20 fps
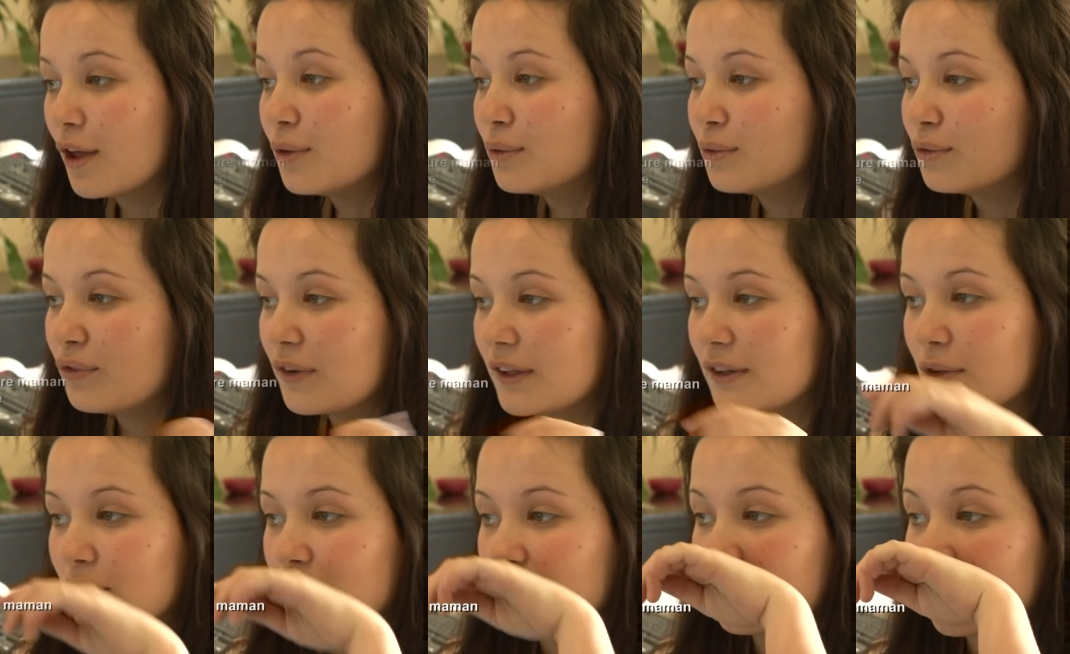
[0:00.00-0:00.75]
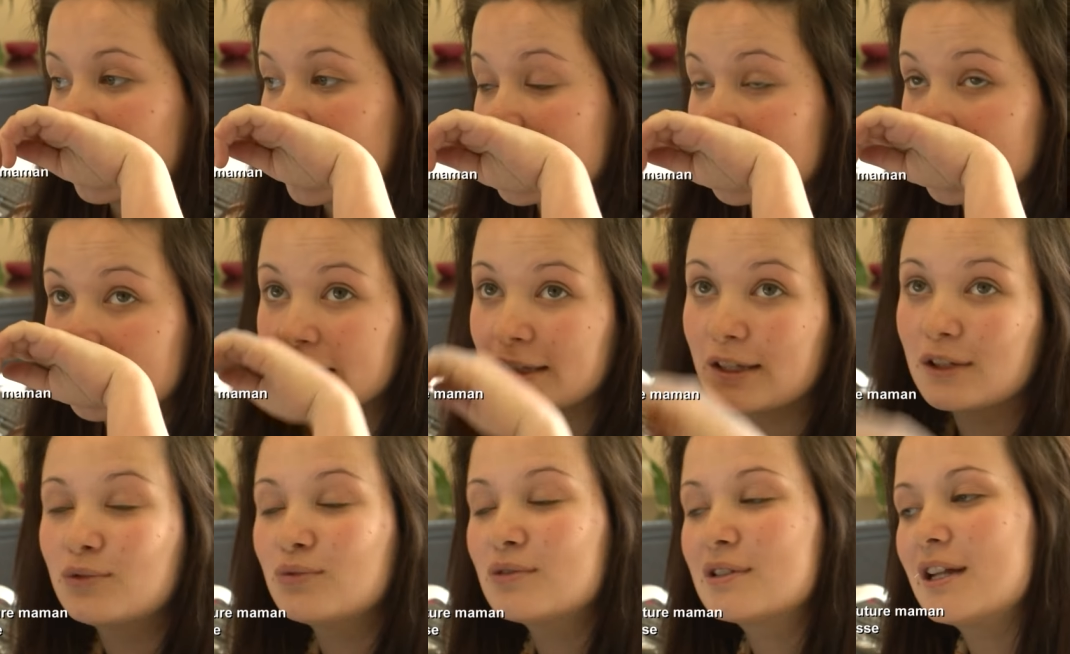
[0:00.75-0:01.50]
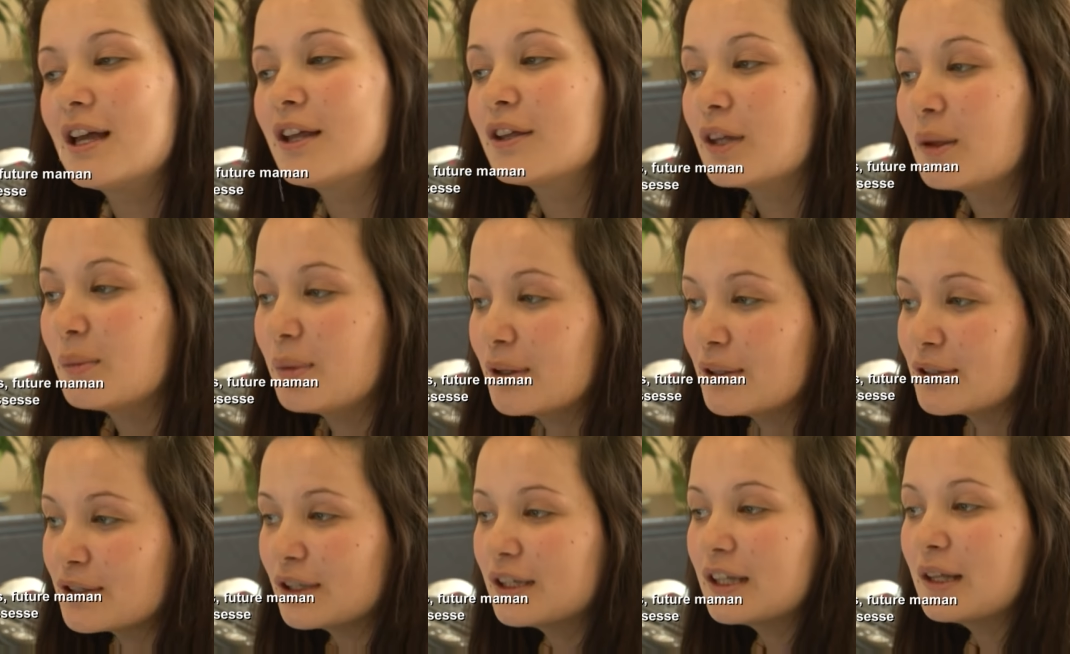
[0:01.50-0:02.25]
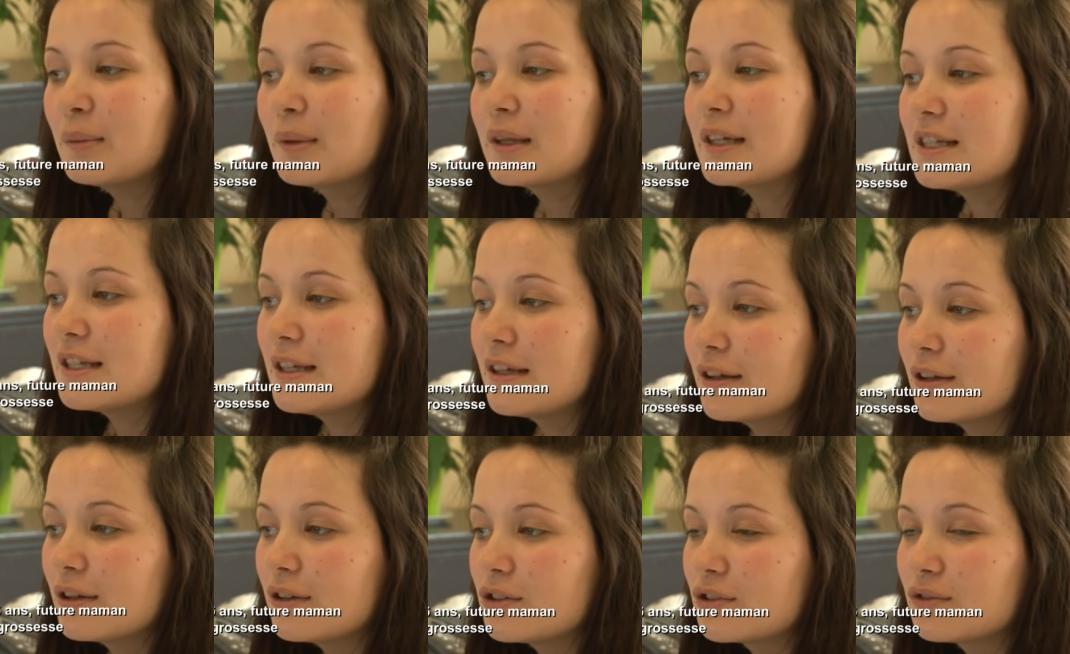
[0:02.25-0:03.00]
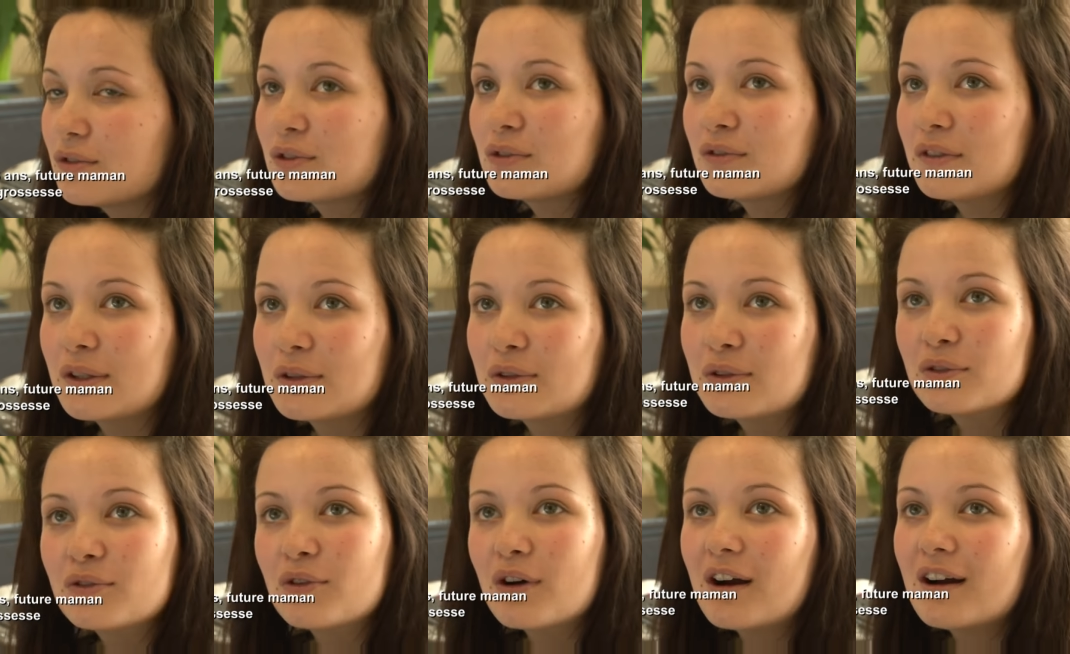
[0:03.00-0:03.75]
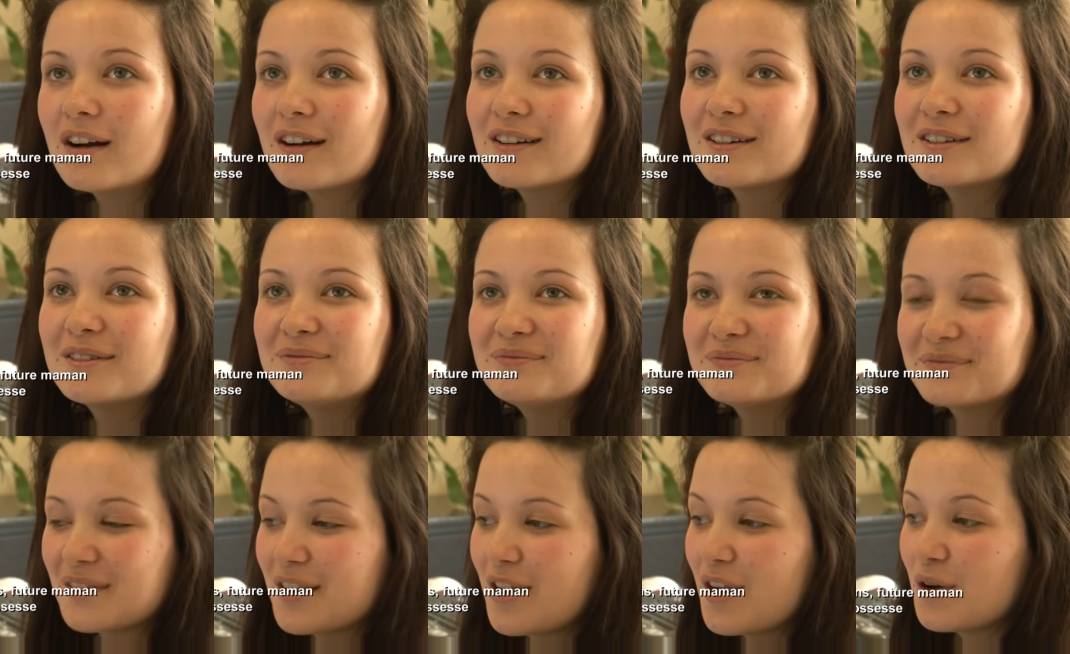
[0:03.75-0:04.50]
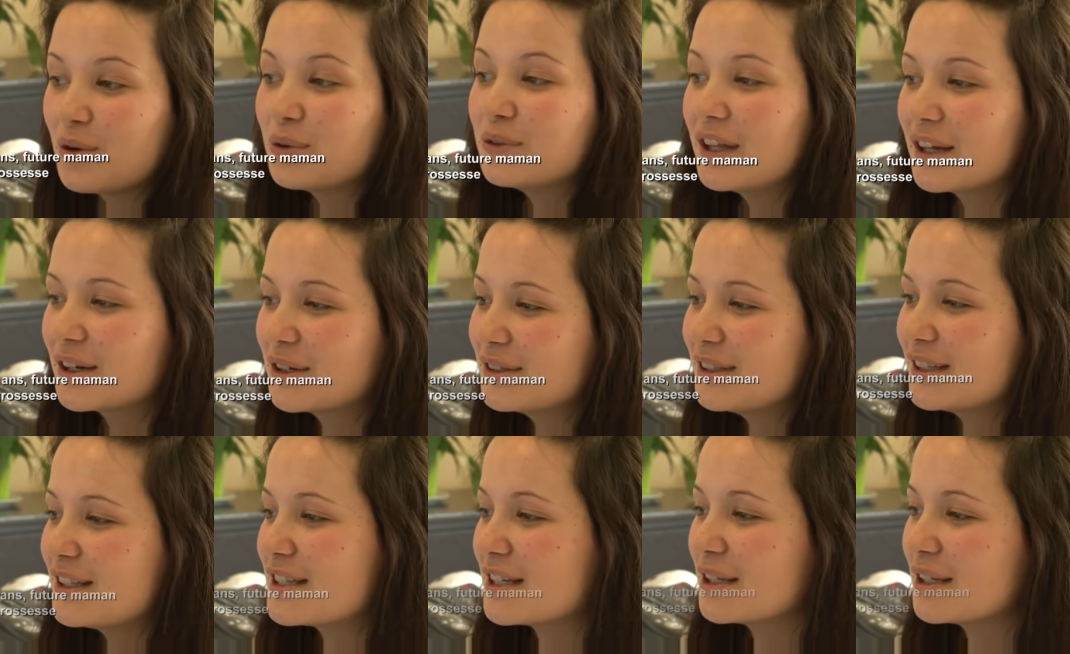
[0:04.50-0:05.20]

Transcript: y a eu une fête dans le village, elles étaient tous là. Il y en a pas une seule qui m'a dit euh, Tu veux qu'on vienne te voir euh. On est à côté de